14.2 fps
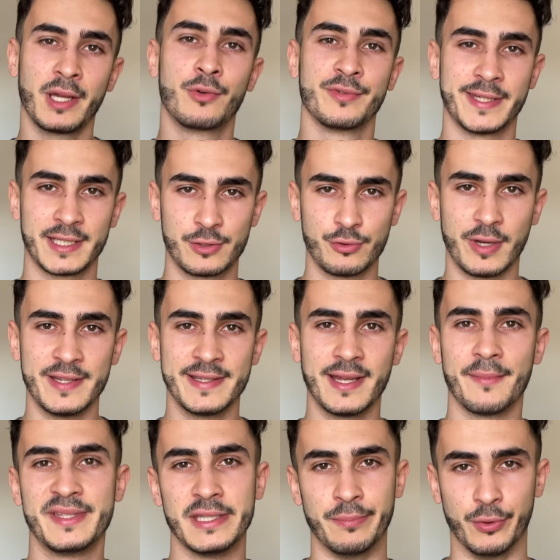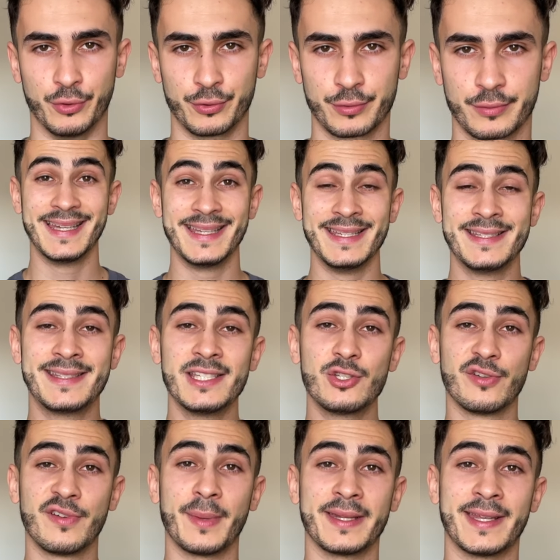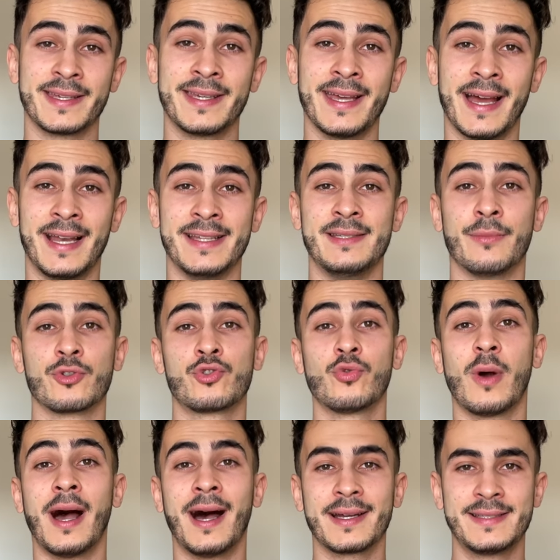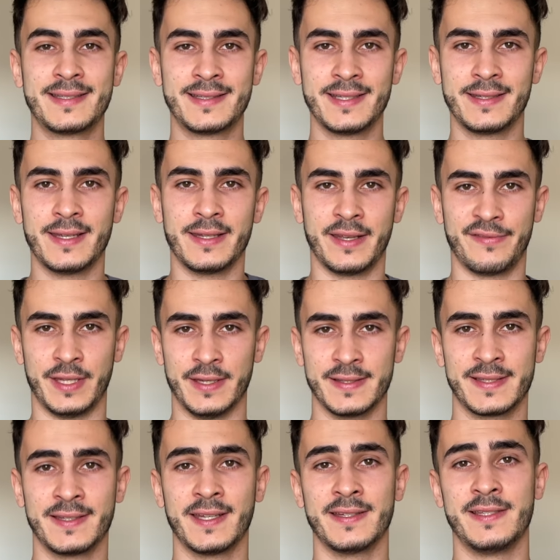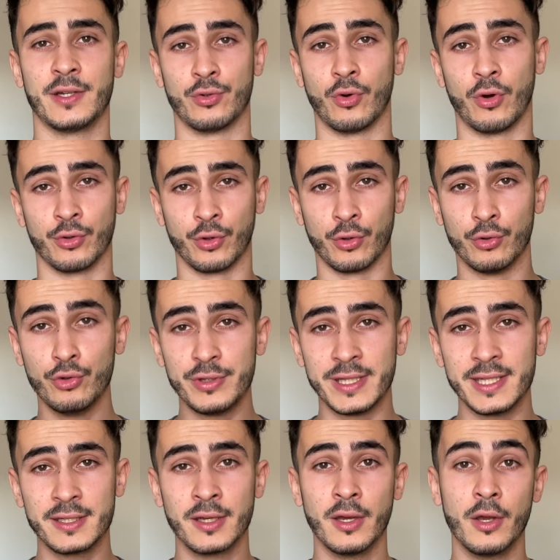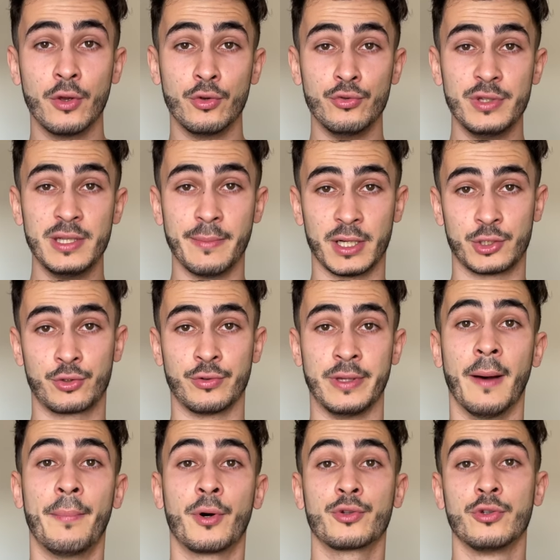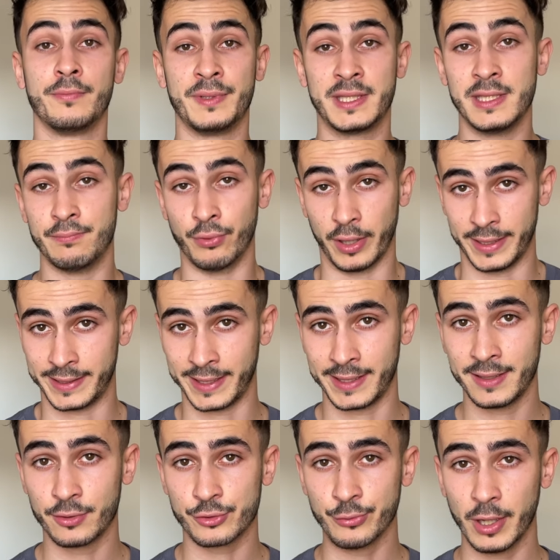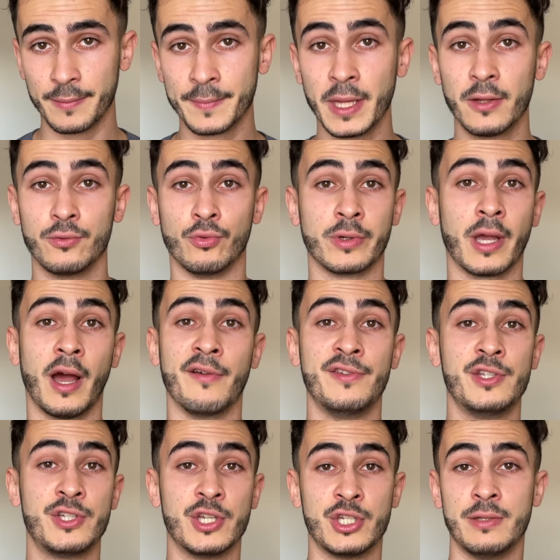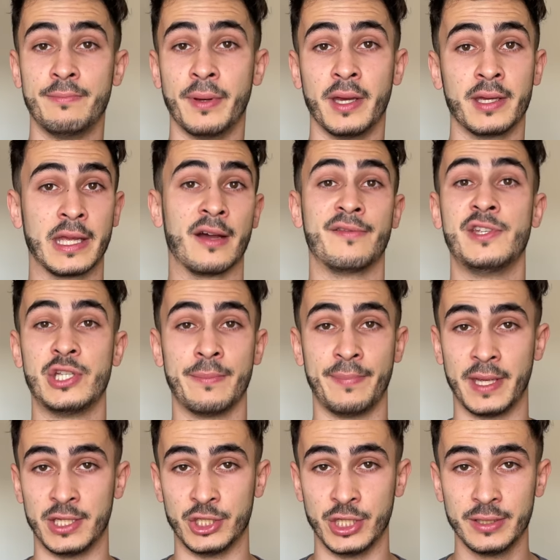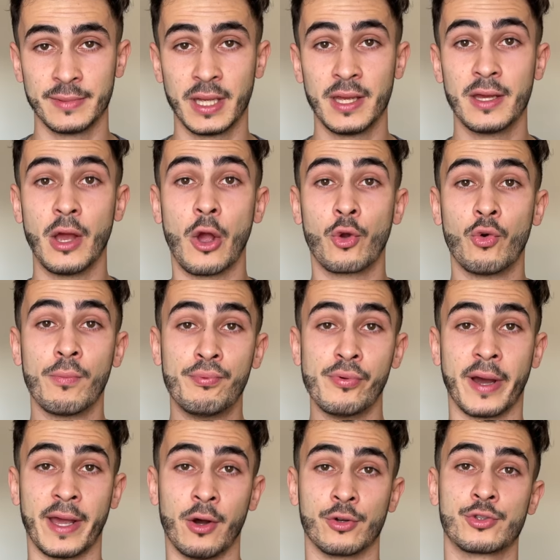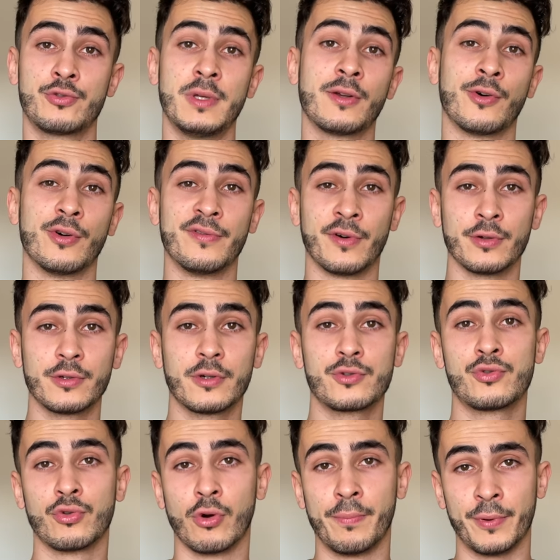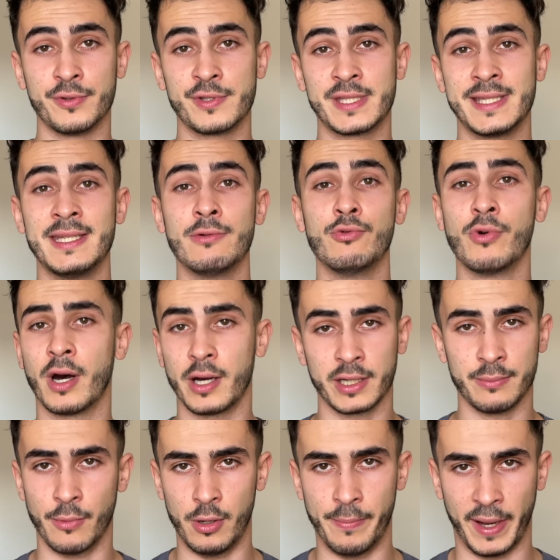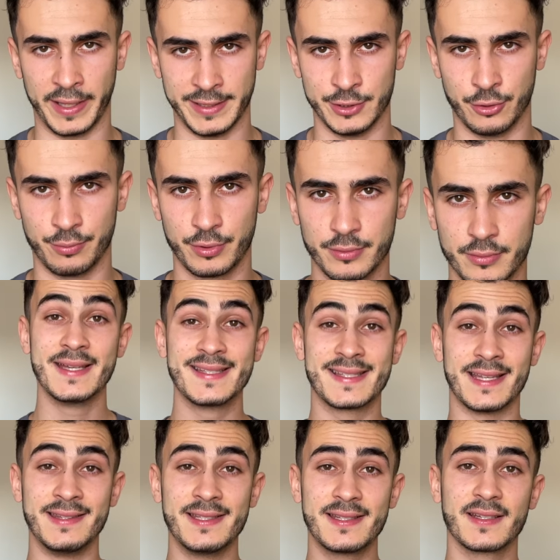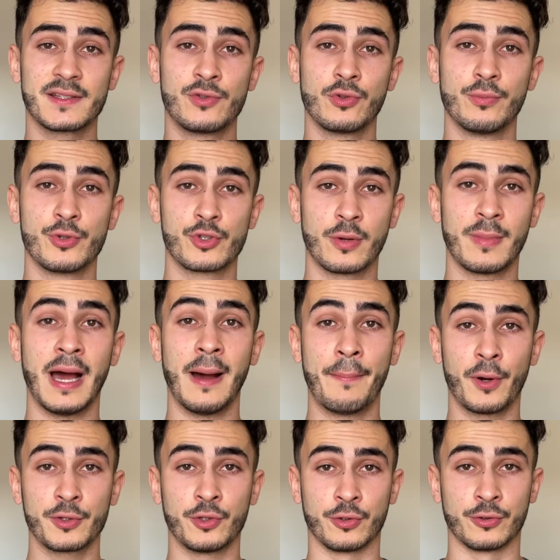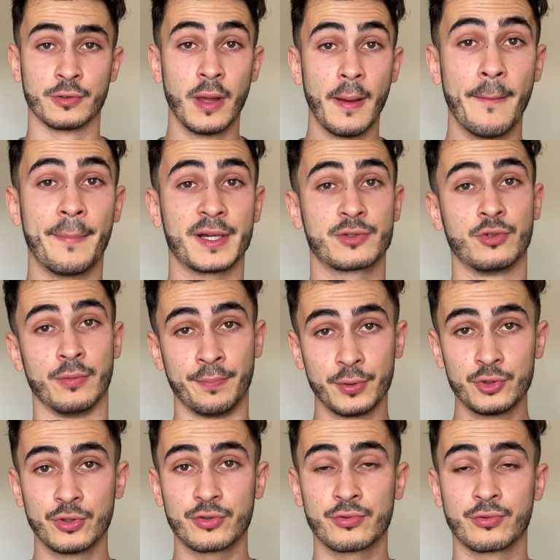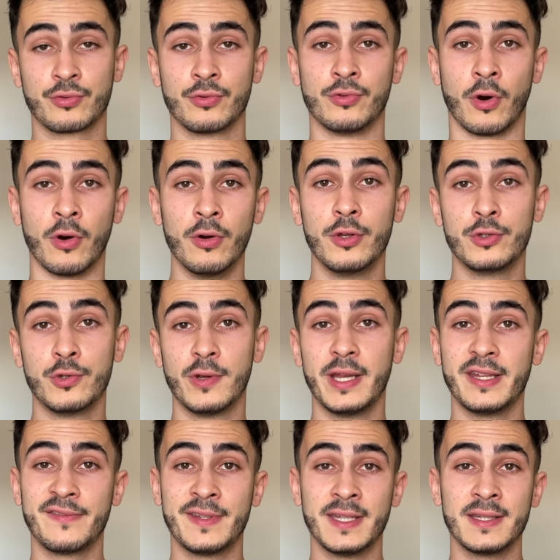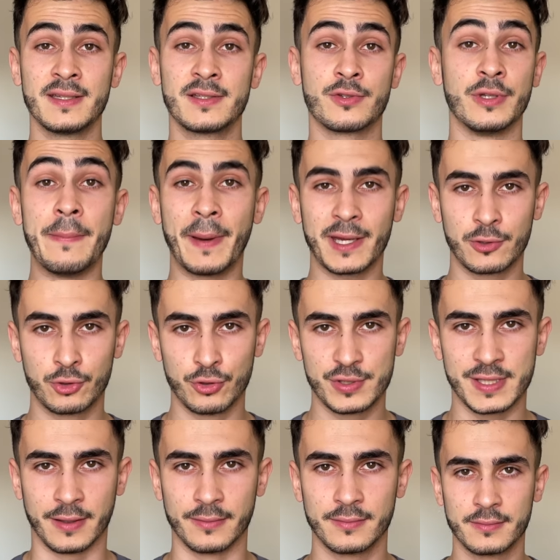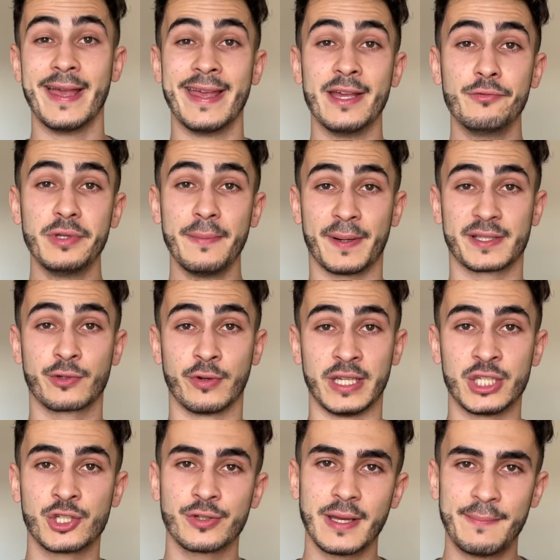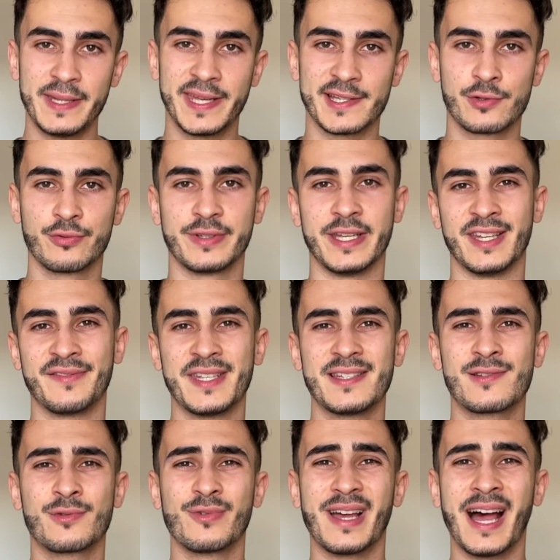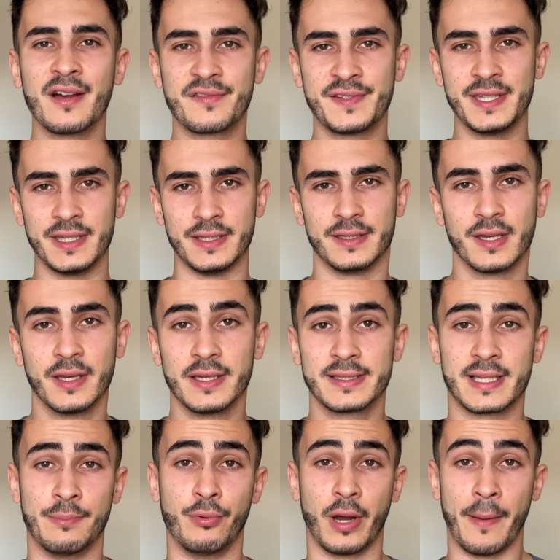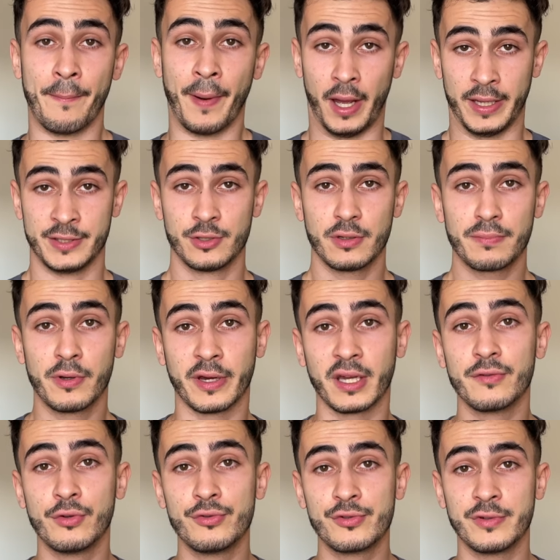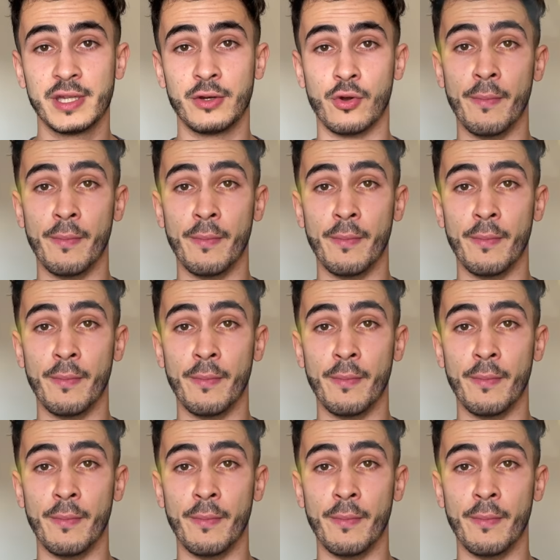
contextualiser un petit peu. Ici, je vais m'attaquer à la dimension artistique des NFT, c'est-à-dire de rendre unique une image que n'importe qui pourrait créer en soi, donc un fichier JPEG, un fichier PNG, qu'on pourrait ensuite revendre sur OpenSea ou Rarible par exemple. Cette distinction me semble importante, parce que peu de gens sont au courant que l'NFT ce n'est pas que ça. Et oui, parce que les champs d'application des NFT sont infinis. Ça pourrait par exemple révolutionner le